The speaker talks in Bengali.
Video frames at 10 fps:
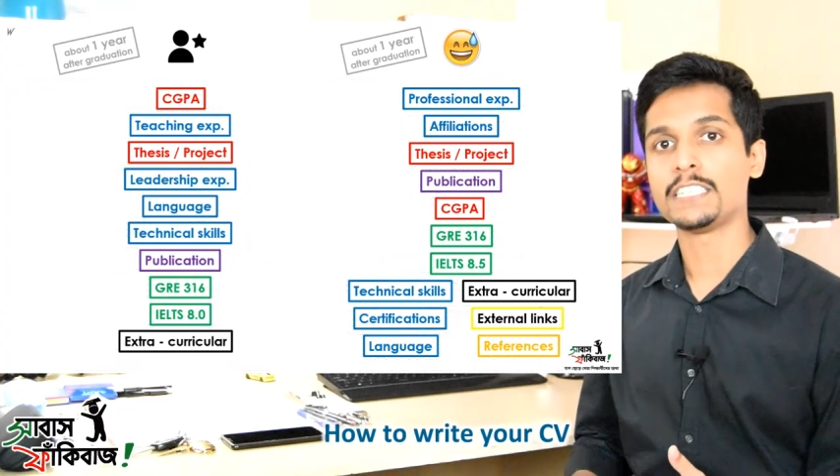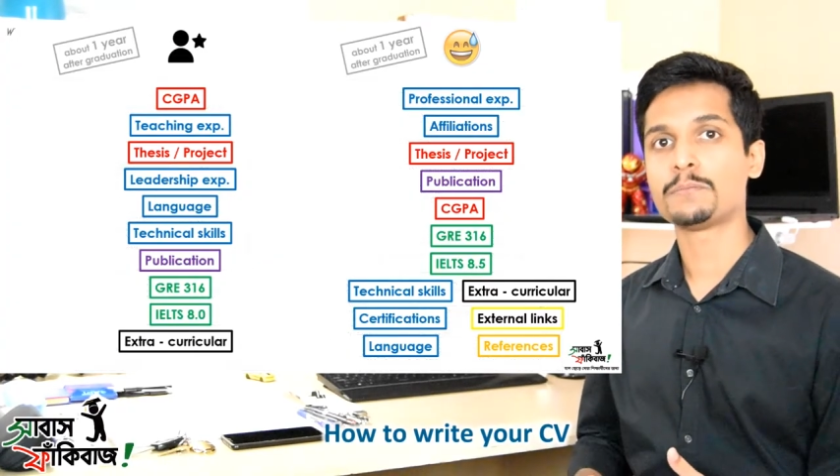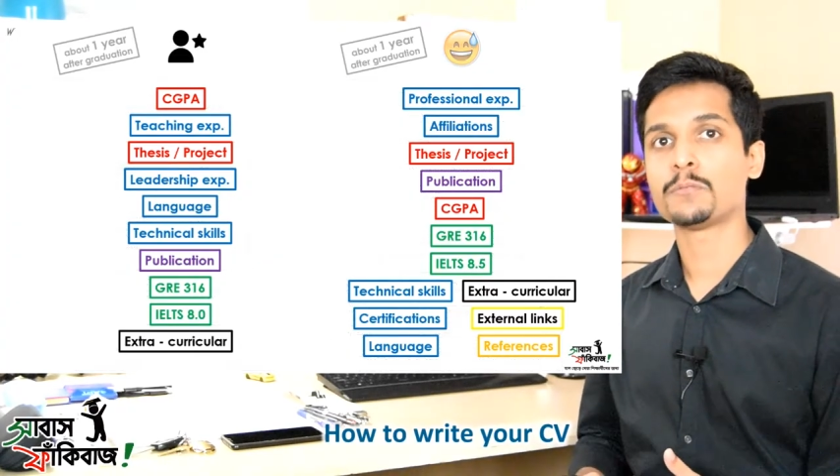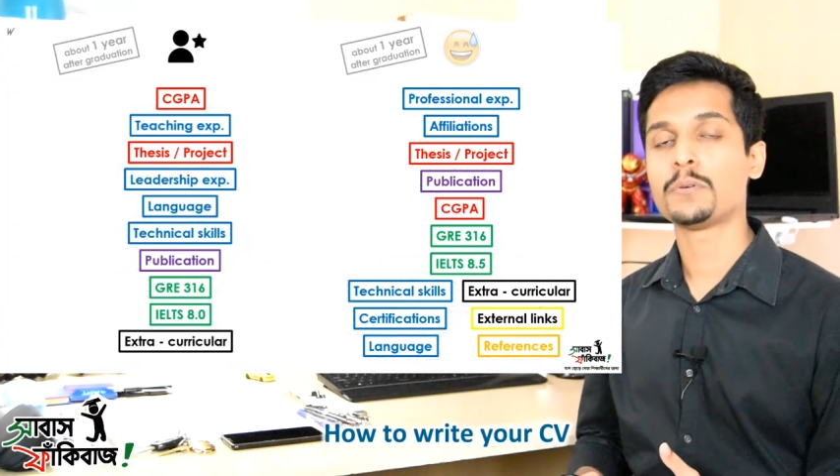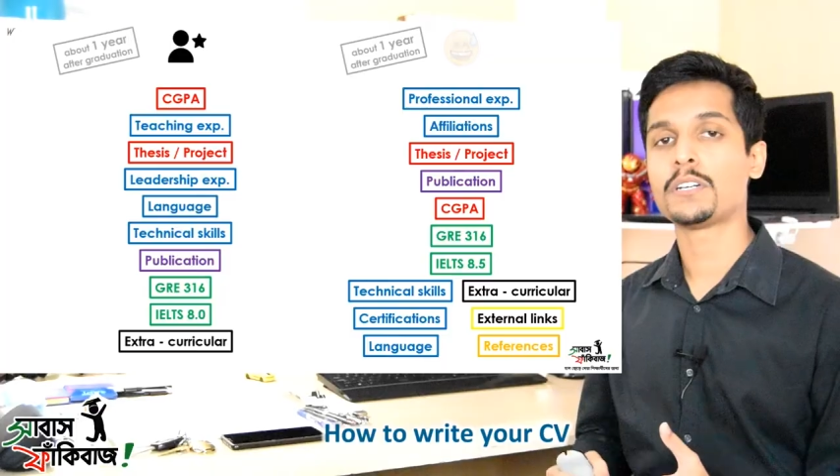
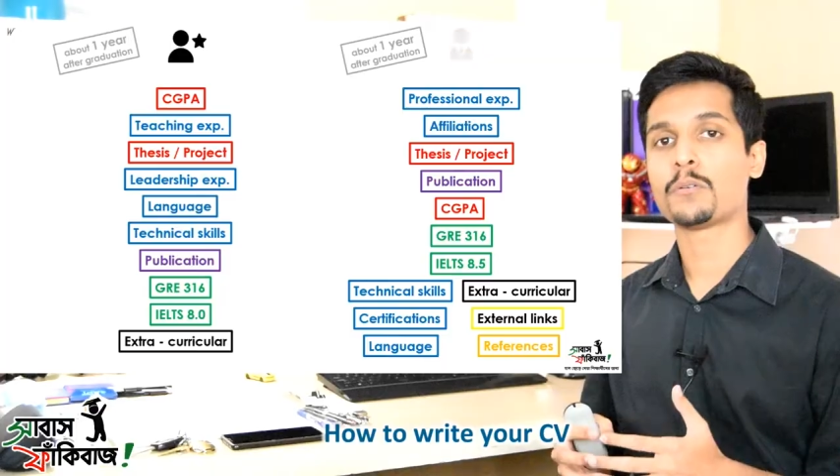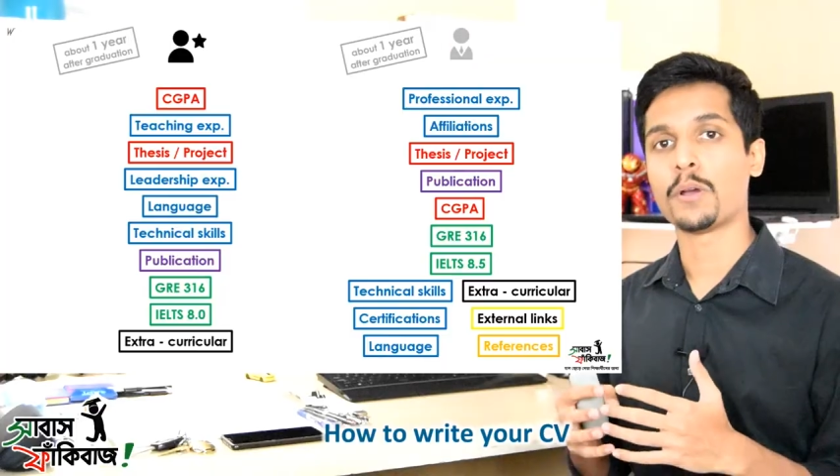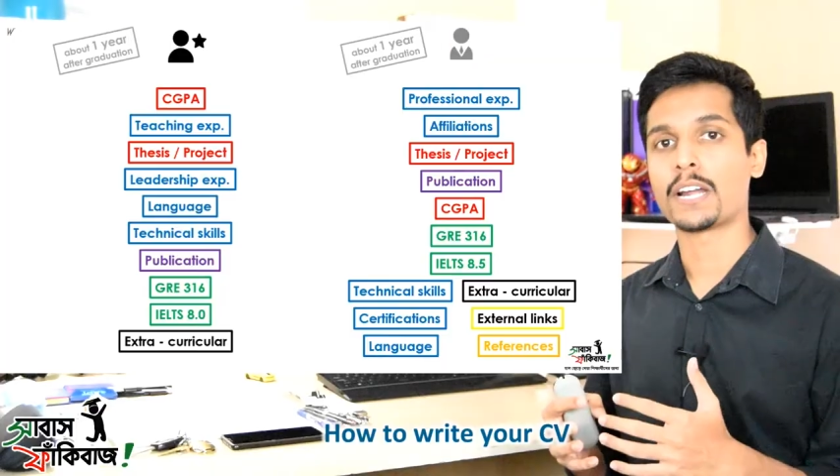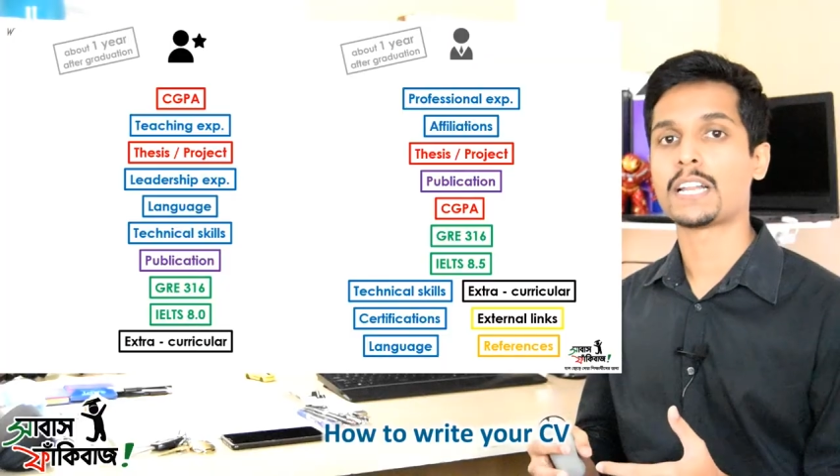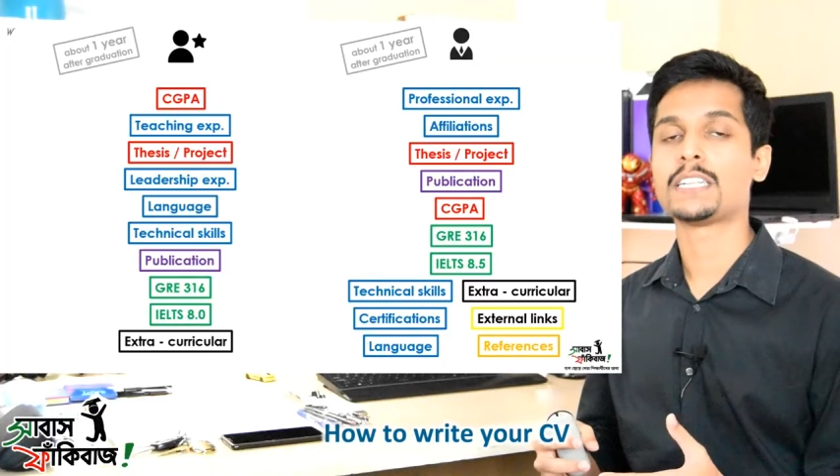দিস মোমেন্ট
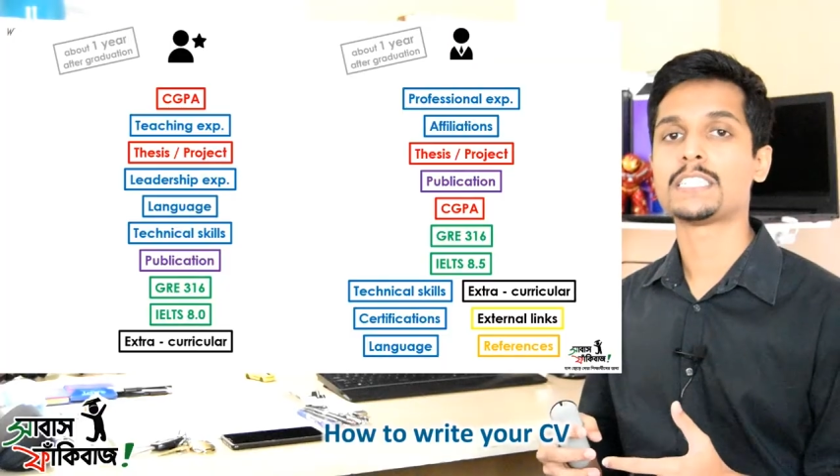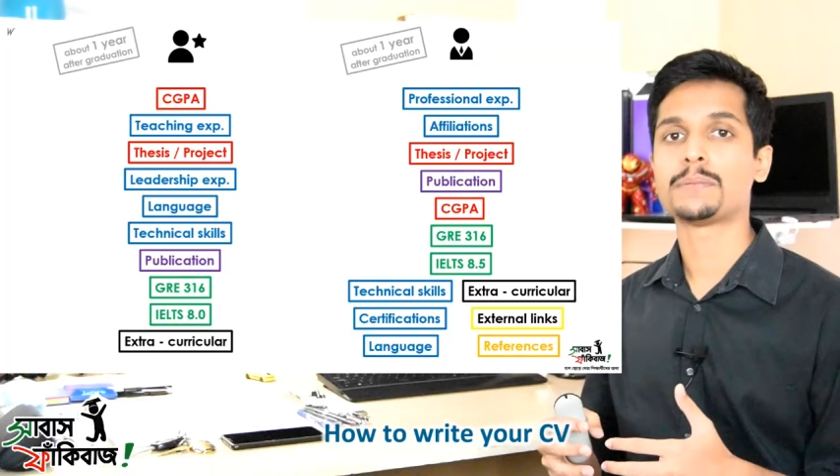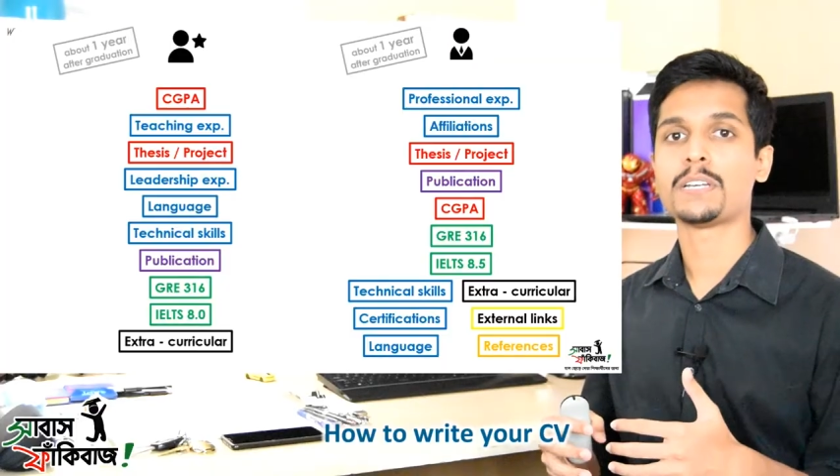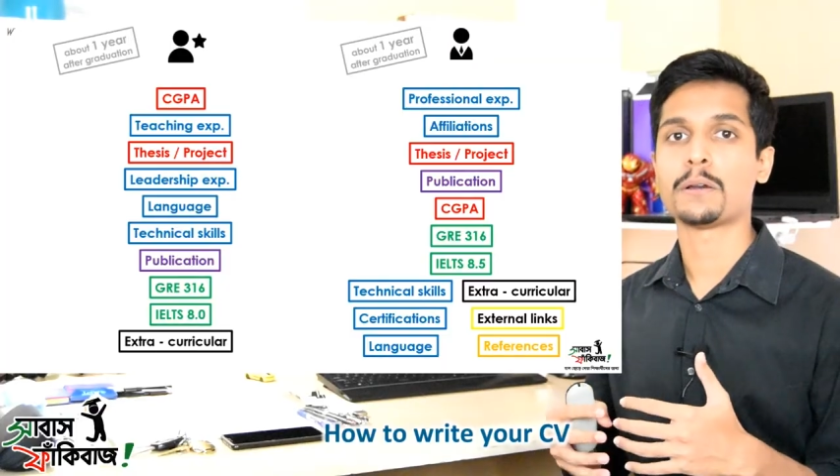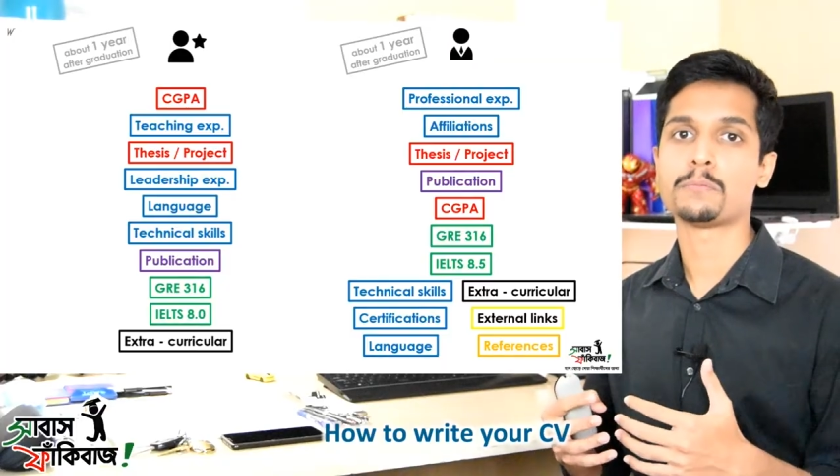কয়েকটা জিনিস আমি